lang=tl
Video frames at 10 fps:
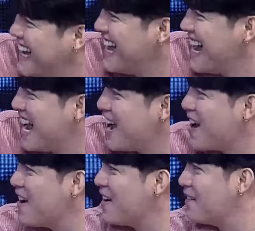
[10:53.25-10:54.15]
ano pa ilalagay
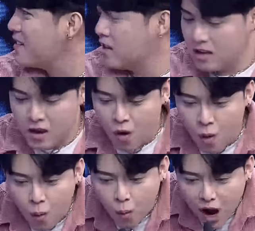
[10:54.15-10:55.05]
mo?
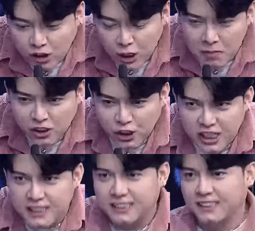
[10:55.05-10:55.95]
Washing
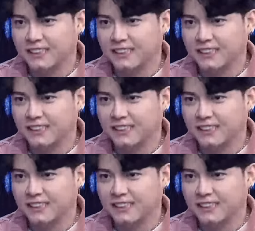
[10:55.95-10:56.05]
machine.